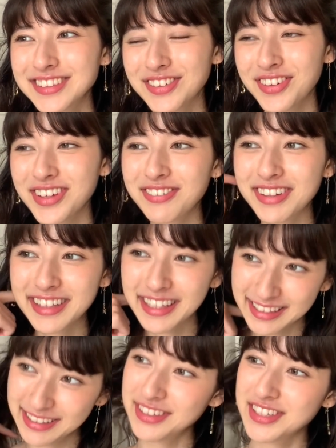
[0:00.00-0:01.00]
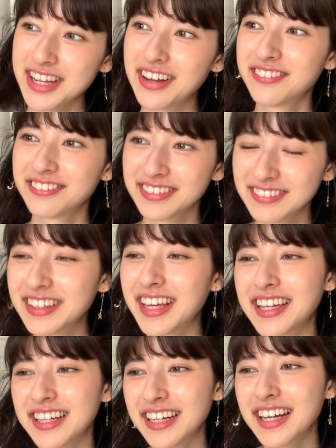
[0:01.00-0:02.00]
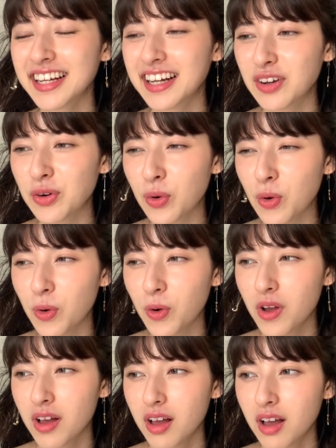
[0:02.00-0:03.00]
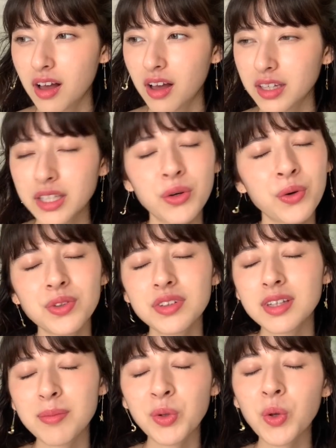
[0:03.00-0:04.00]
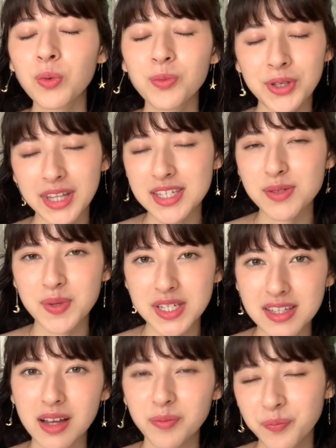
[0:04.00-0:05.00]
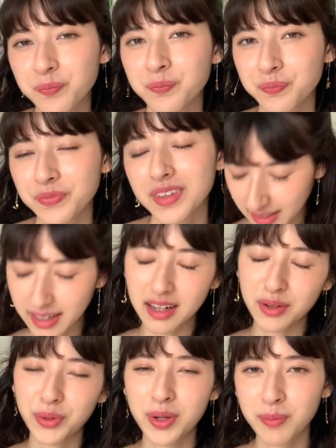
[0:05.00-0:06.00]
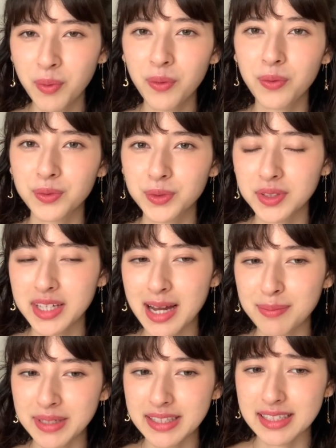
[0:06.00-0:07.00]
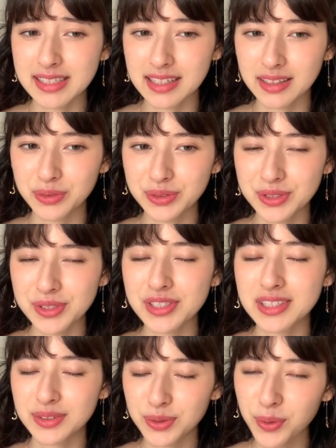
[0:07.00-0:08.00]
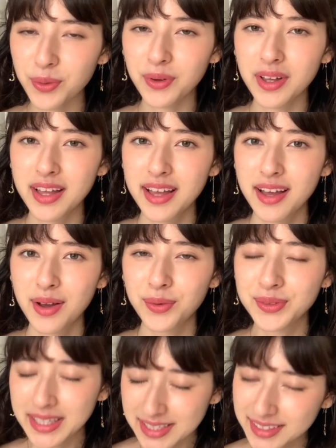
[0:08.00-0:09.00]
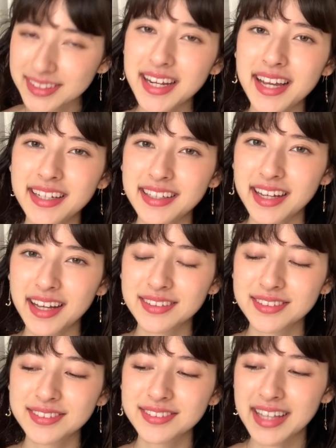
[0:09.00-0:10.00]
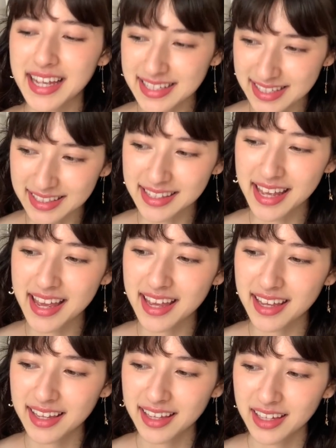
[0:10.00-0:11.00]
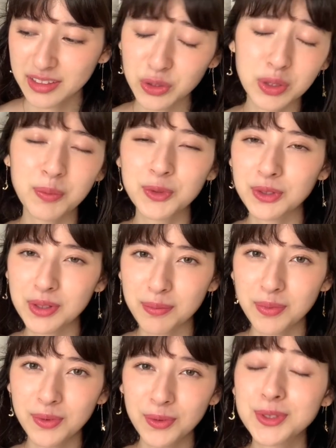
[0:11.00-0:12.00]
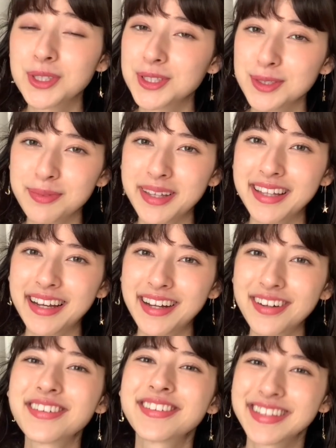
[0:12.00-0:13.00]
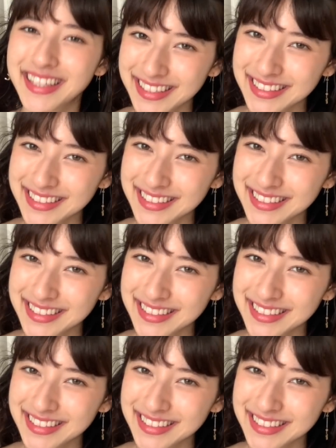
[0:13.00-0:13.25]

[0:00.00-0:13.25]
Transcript: そういえばできるじゃん、みたいな、なんかこう、いろんなものを思い出しました。うん。だからこれも本当にアミー小さな宇宙人と同じくらい、あの、大好きで、とてもとてもおすすめな本で